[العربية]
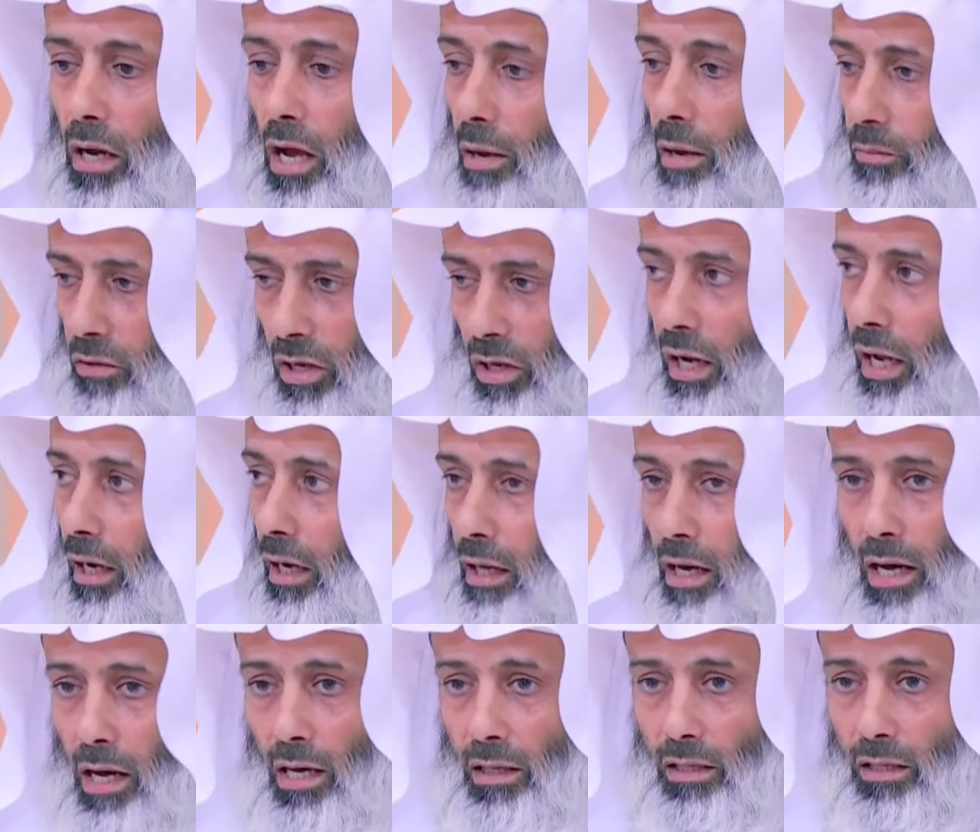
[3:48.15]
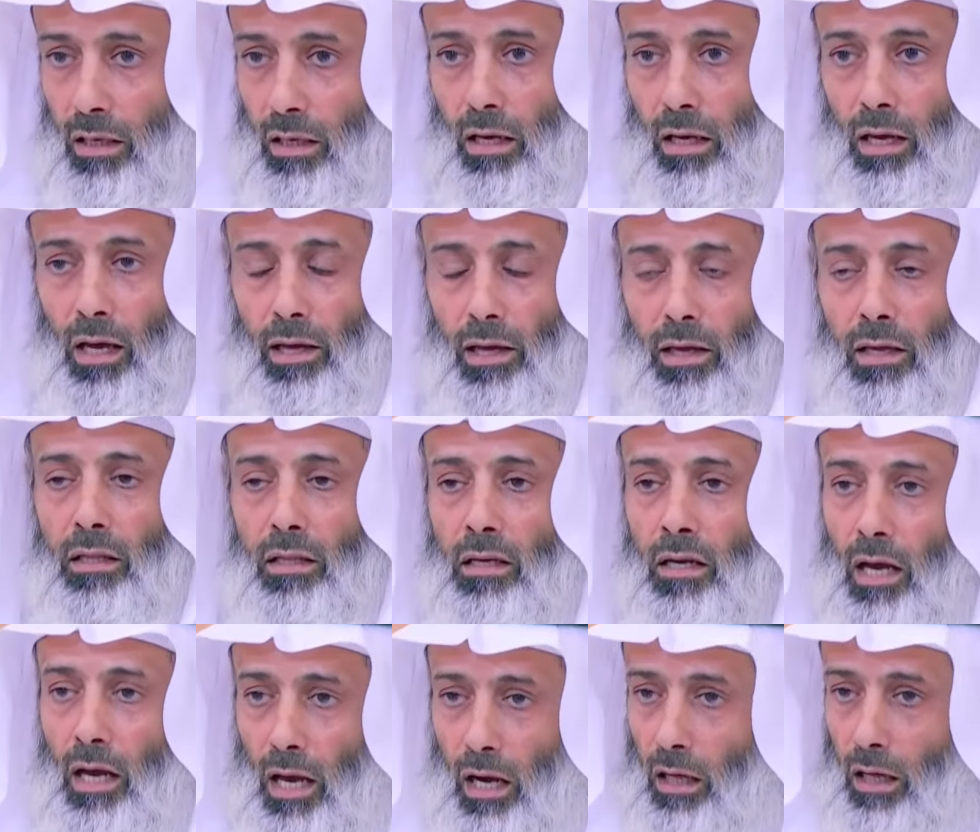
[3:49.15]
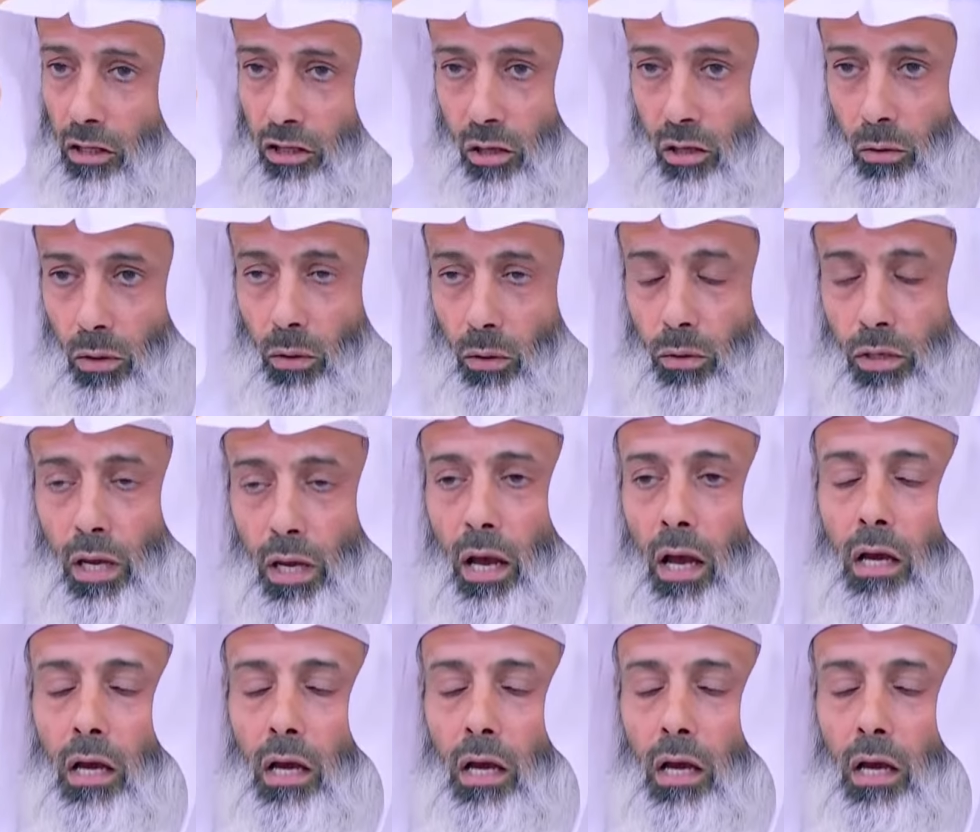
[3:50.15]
مثل الحلقه هذه اظنها حلقه توعويه،